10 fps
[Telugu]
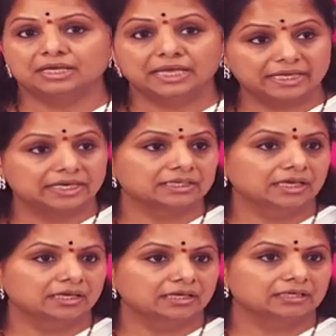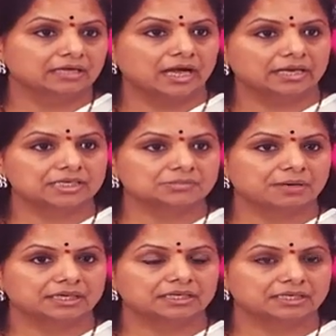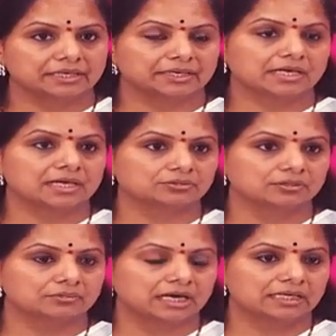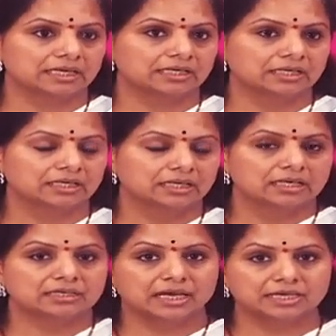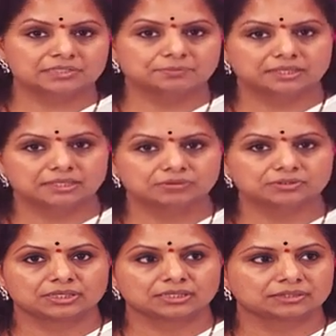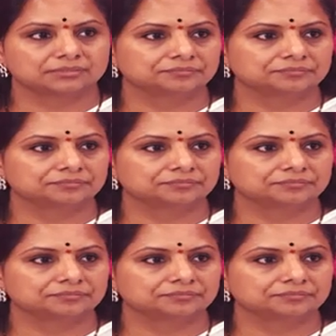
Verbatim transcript: నేనట కాంగ్రెస్ పార్టీ ఖర్గే గారితో మాట్లాడి కాంగ్రెస్ పార్టీలోకి పోతున్నట్ట